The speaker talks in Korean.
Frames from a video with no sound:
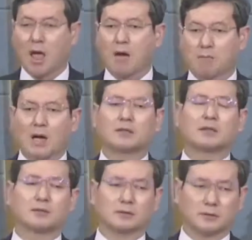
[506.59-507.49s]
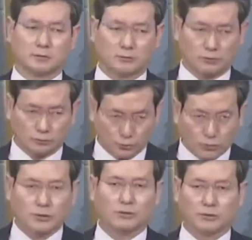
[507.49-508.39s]
막혀 있는 것들을
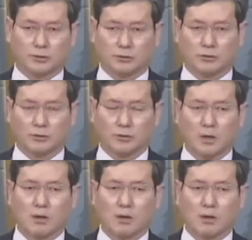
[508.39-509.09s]
뚫어 놓으시고